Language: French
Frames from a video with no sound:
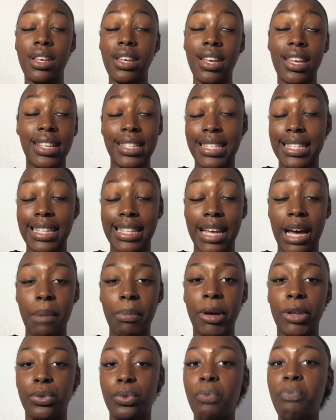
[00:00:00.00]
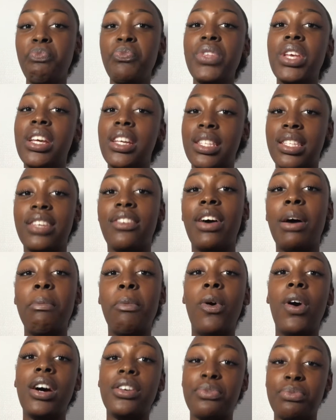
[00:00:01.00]
etc. Pardon. Et c'est
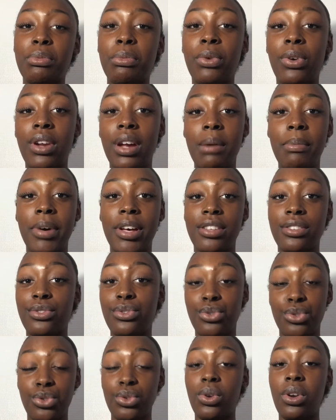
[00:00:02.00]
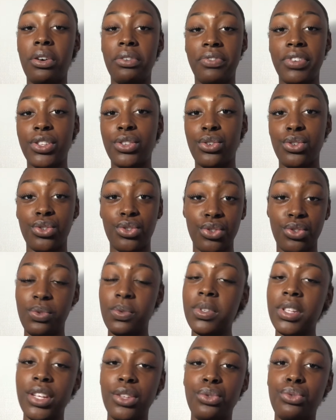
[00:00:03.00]
vraiment à ce moment-là, bah, ce jour-là en fait, que je
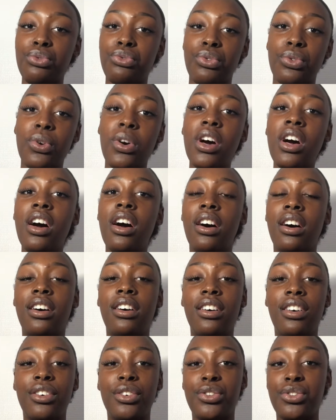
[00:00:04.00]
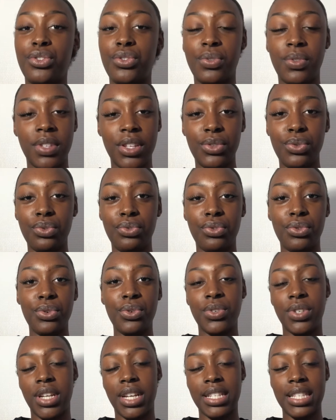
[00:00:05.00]
suis née de nouveau, euh, que je suis née de nouveau,
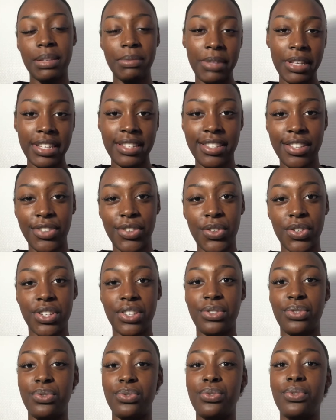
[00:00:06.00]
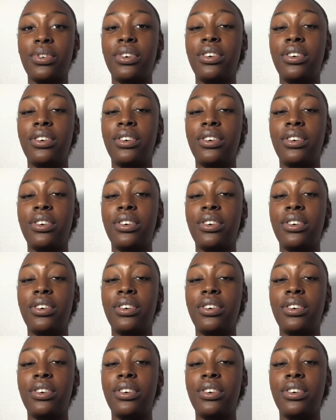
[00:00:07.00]
que j'ai accepté le Seigneur Jésus